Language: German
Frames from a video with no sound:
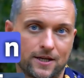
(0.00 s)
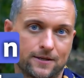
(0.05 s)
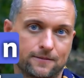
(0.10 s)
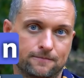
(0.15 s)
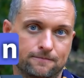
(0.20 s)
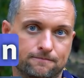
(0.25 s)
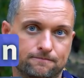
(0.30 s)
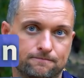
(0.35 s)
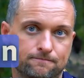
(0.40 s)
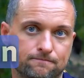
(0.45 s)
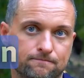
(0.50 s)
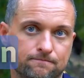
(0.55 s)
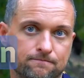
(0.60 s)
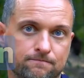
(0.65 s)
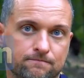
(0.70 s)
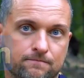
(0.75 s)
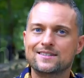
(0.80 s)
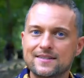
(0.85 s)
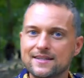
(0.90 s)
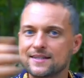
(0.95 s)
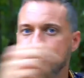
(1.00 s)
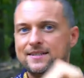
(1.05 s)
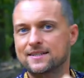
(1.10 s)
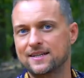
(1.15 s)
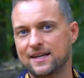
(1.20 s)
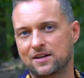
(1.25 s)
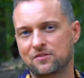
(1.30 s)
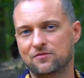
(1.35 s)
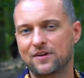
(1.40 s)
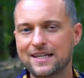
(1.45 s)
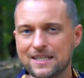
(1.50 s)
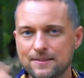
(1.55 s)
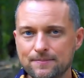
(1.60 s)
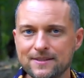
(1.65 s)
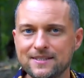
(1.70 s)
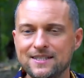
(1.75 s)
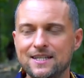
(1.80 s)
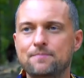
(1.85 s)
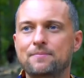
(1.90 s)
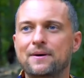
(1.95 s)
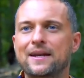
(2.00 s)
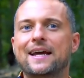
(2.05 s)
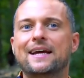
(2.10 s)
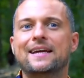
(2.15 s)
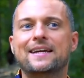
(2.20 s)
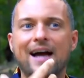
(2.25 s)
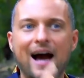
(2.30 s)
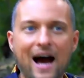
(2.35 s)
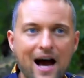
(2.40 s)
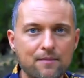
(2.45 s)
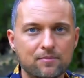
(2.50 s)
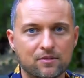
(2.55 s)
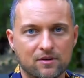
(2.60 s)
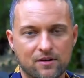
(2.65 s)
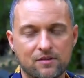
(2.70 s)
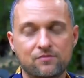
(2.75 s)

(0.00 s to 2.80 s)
Thema Nummer 1, Cystin. Was passiert bei der Gabe,